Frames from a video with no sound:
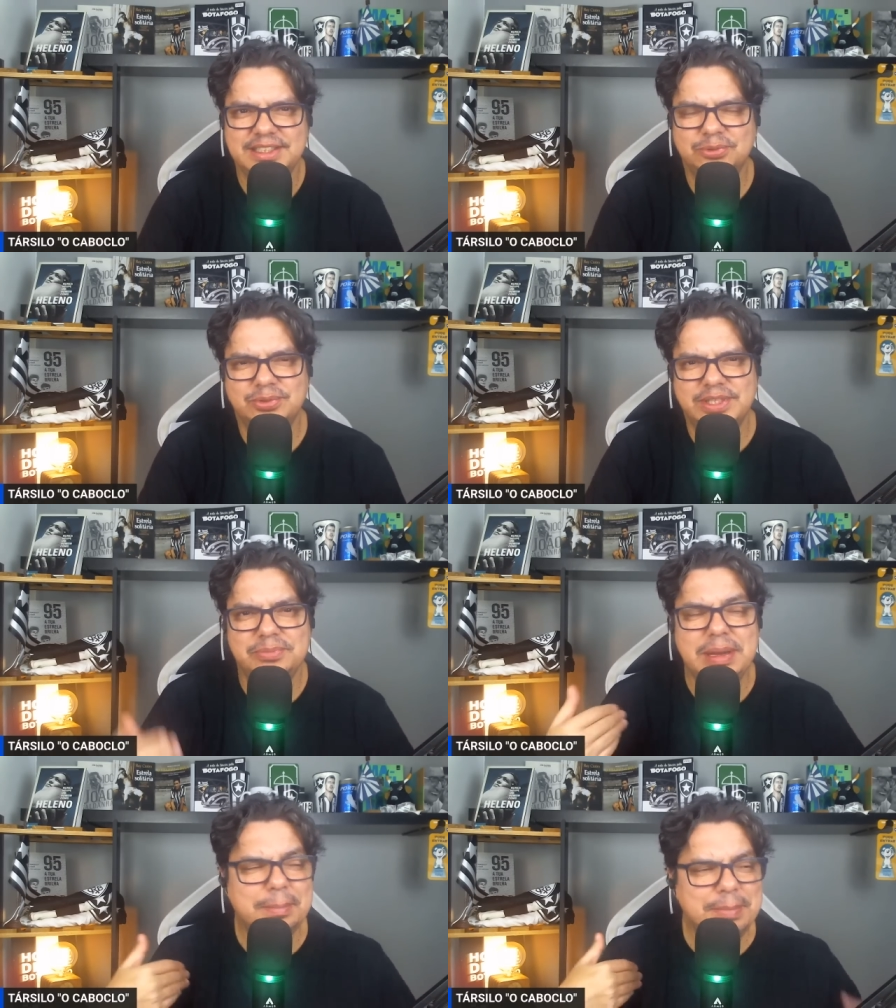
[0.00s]
Eu não
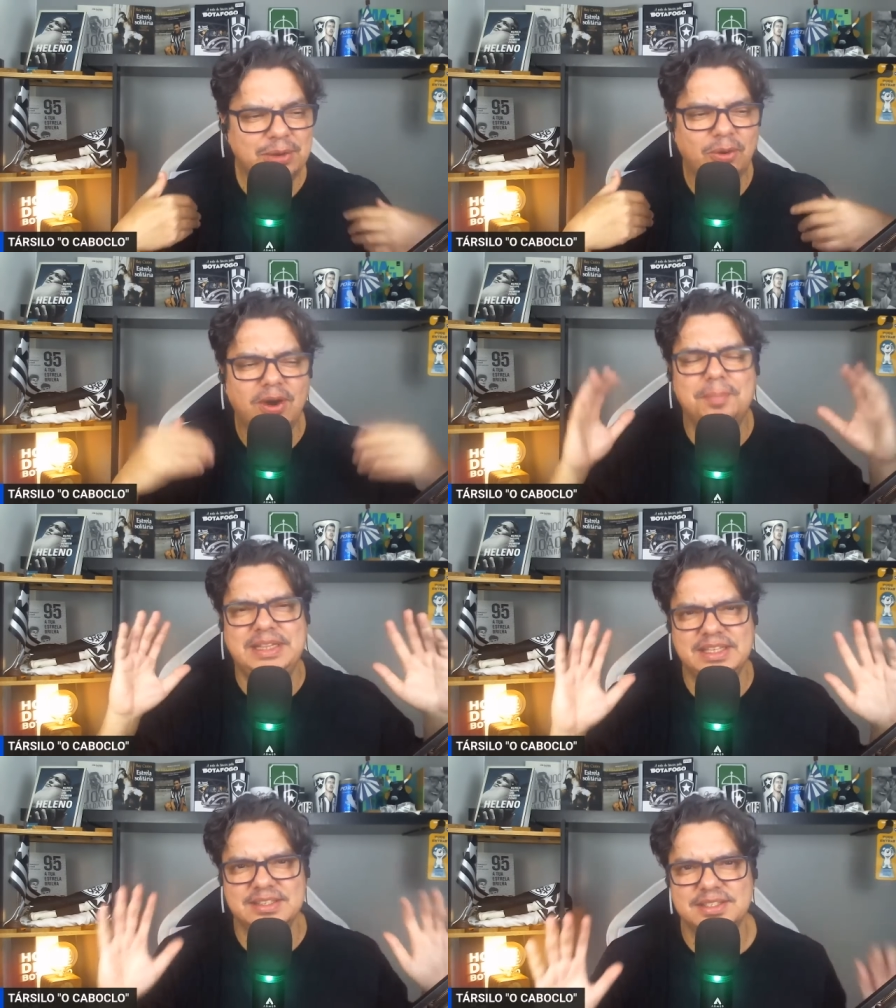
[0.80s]
tenho a menor
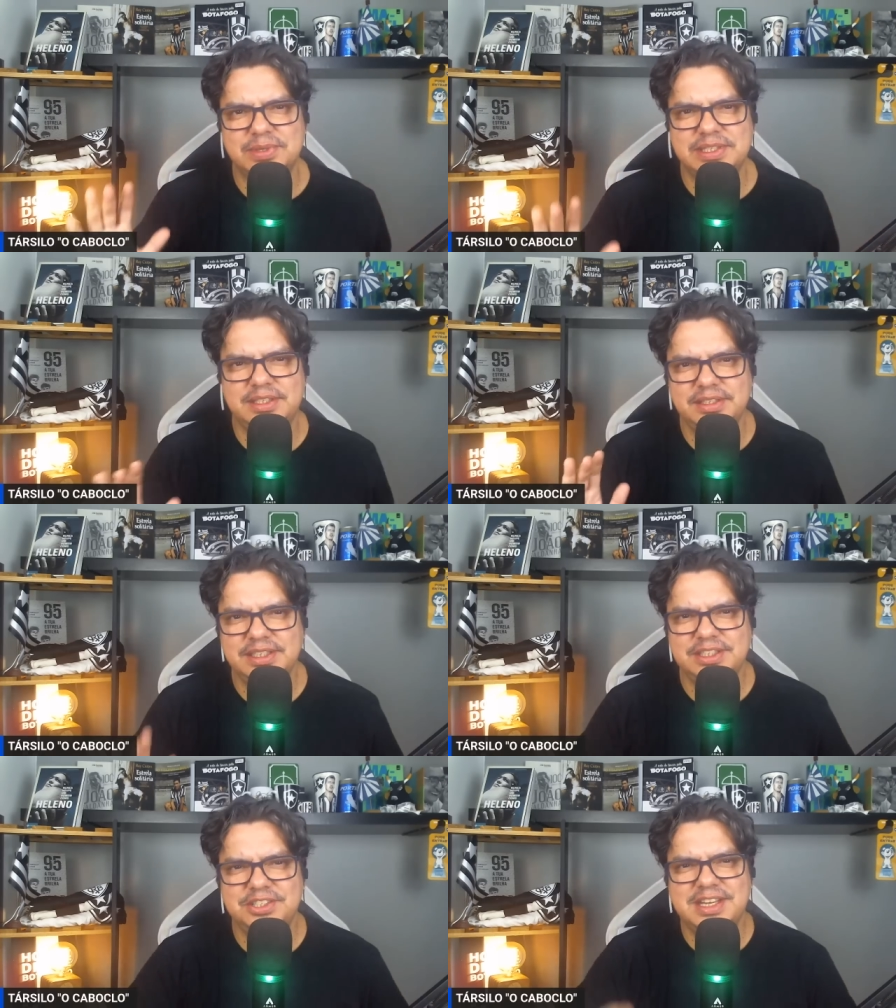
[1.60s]
pretensão aqui
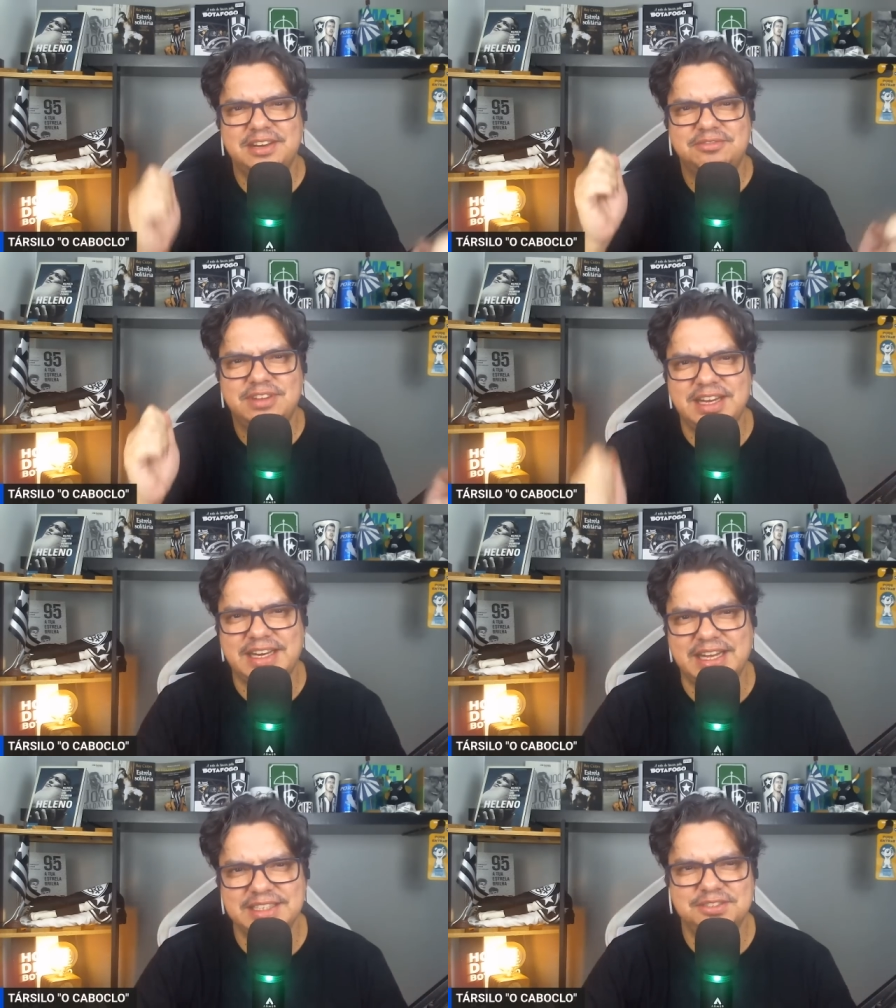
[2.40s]
de cravar
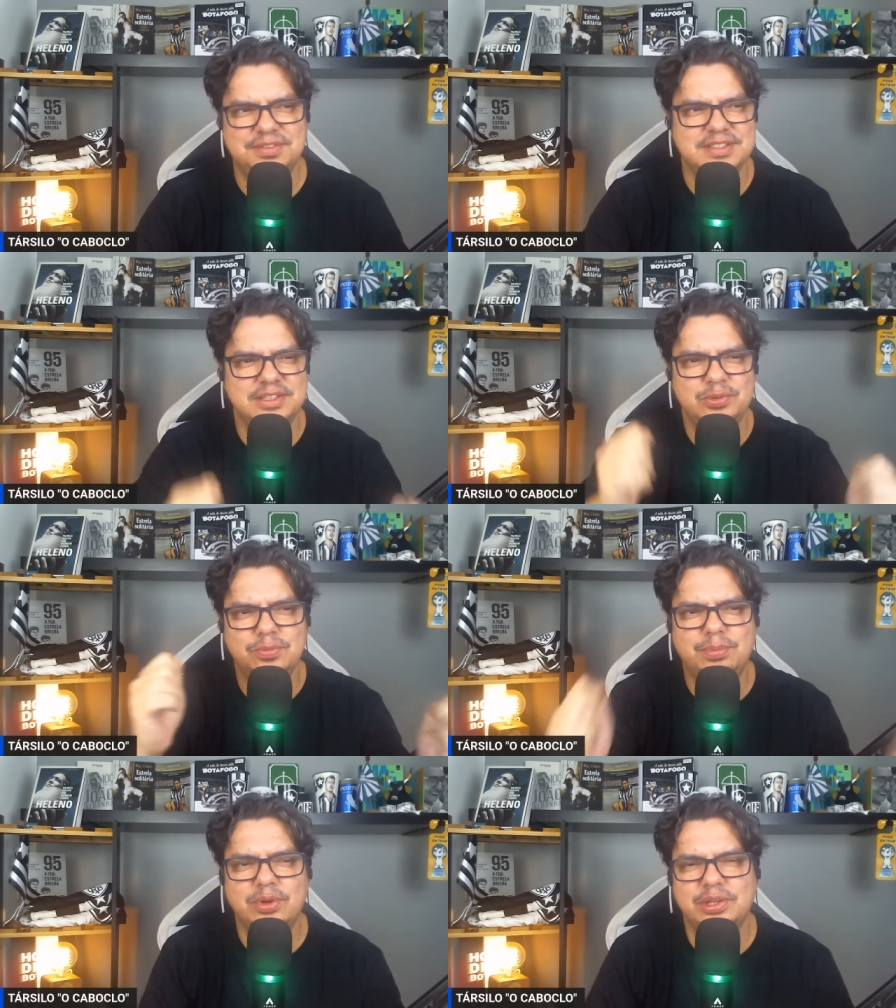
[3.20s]
nada, de fazer
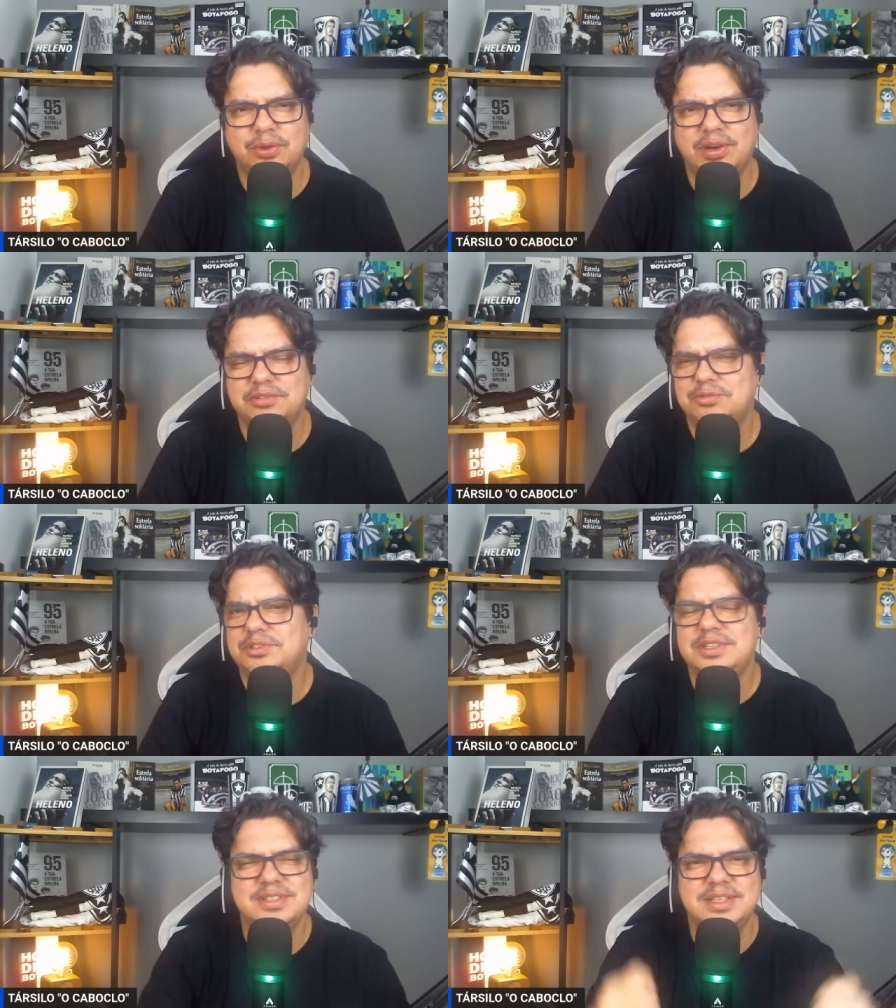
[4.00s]
nenhum prognóstico,
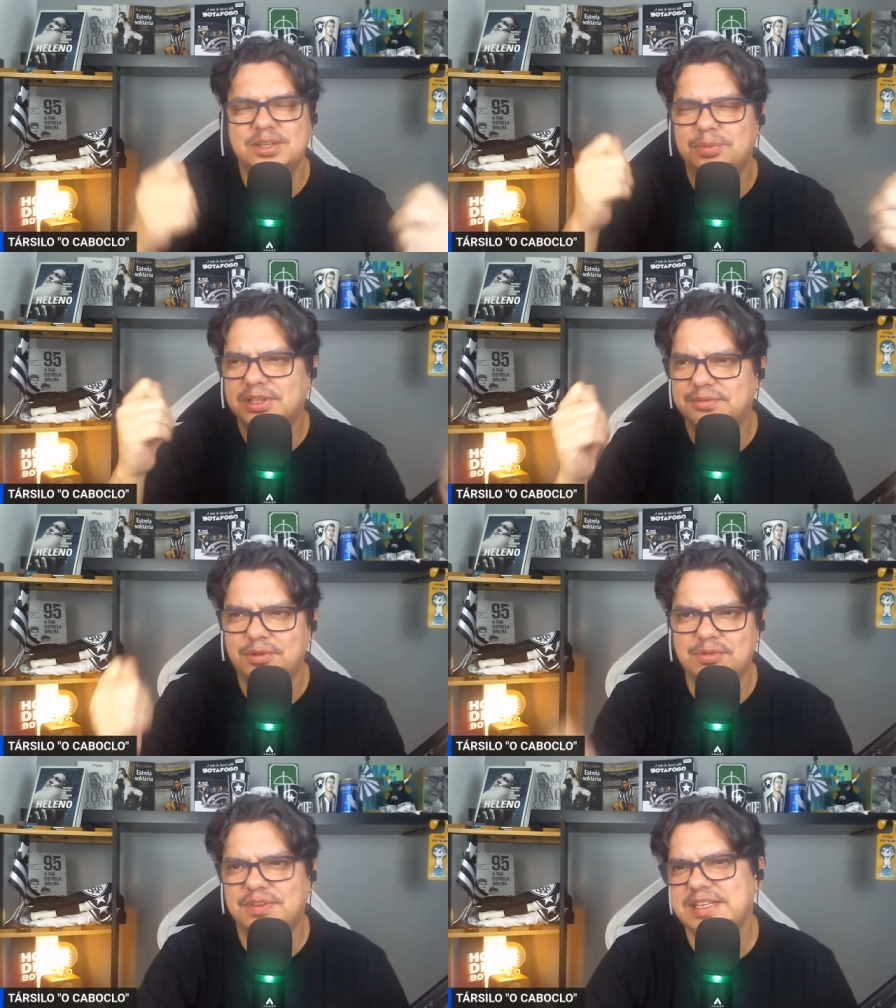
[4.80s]
de dizer que o
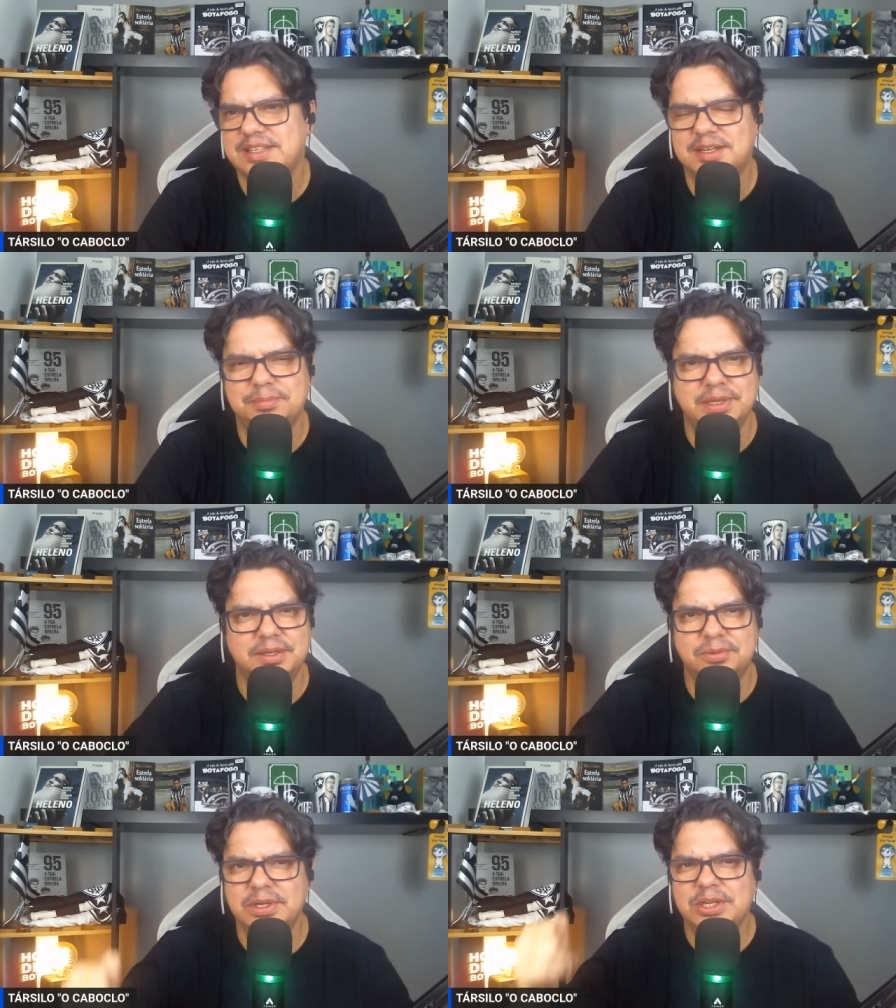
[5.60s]
Botafogo vai ser
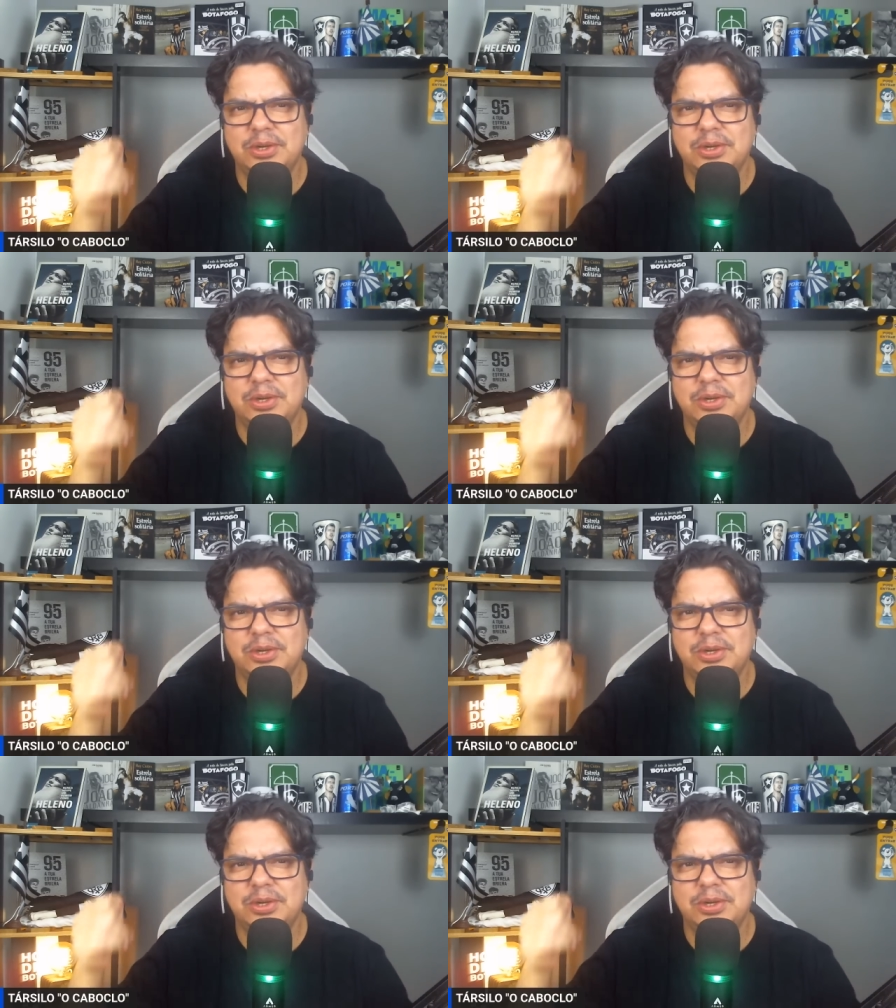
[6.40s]
campeão